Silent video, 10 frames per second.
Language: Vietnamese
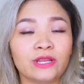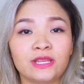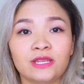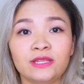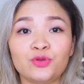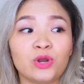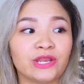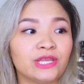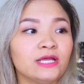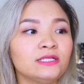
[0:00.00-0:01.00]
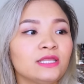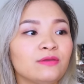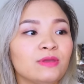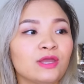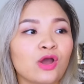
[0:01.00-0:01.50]
đi du lịch á
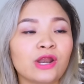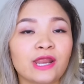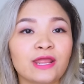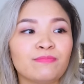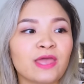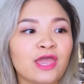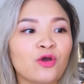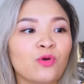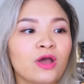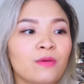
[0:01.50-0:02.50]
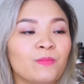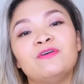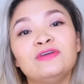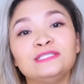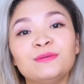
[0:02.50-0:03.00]
thì Vi có thể đem theo
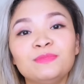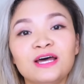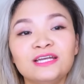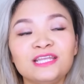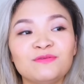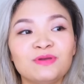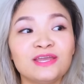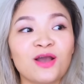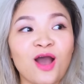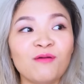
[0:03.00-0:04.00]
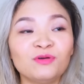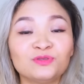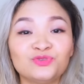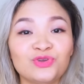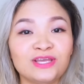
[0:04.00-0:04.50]
bởi vì sắp tới thì Vi có một
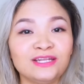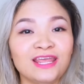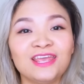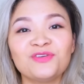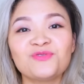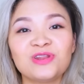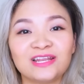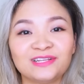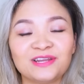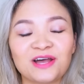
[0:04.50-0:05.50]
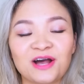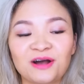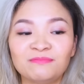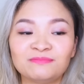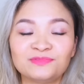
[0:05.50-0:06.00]
chuyến đi du lịch um,